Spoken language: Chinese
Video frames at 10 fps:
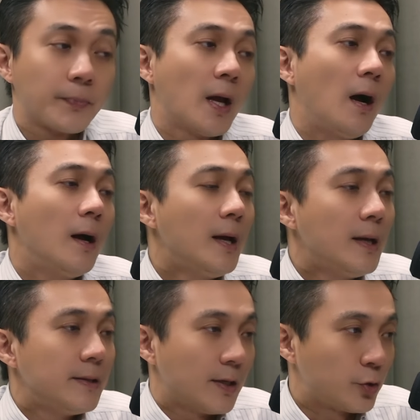好，
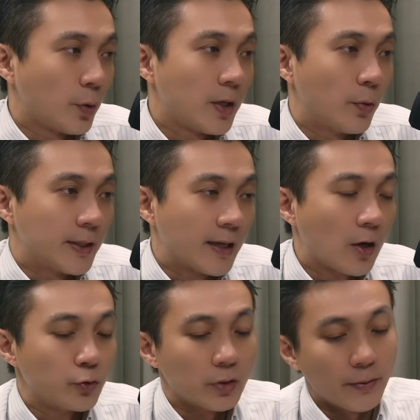那所以我才
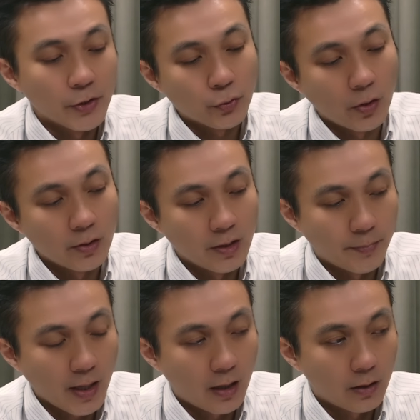告诉各位说，你
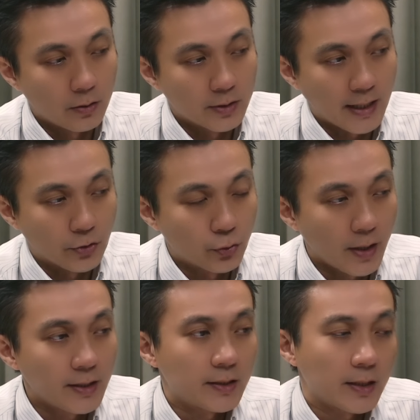不要想说，
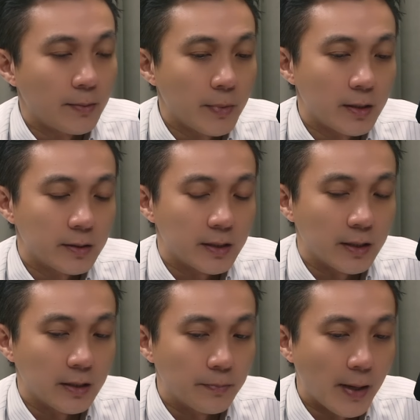哎，前面几
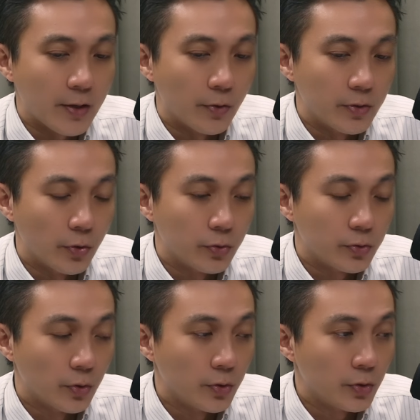个礼拜有有
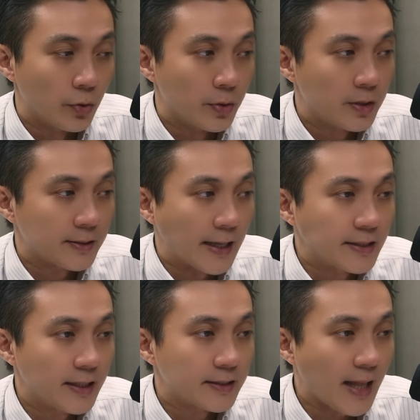有有一个台
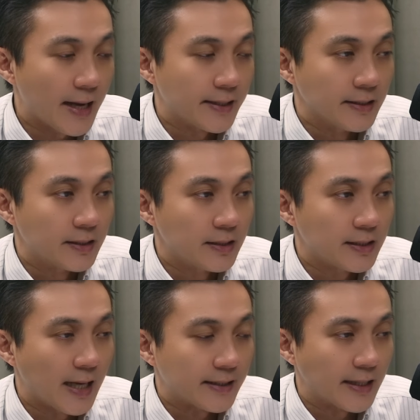积电带领之
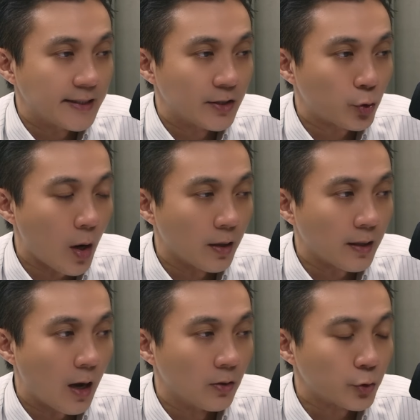下，台积电创
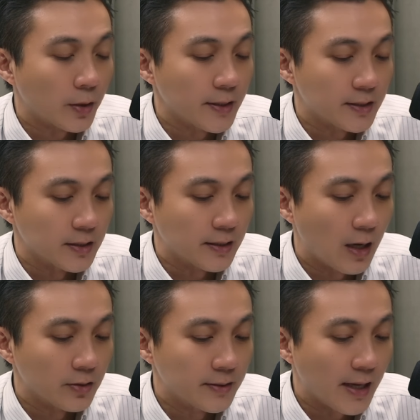高、创历史
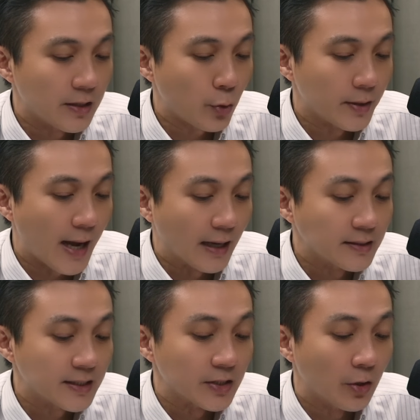高的那一段的行
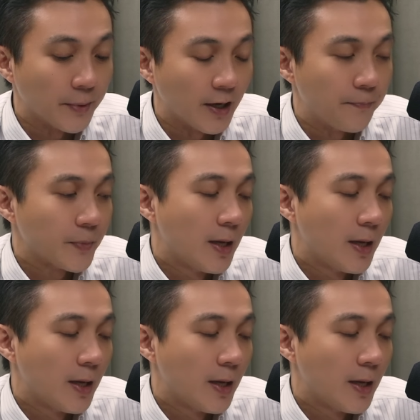情有没有？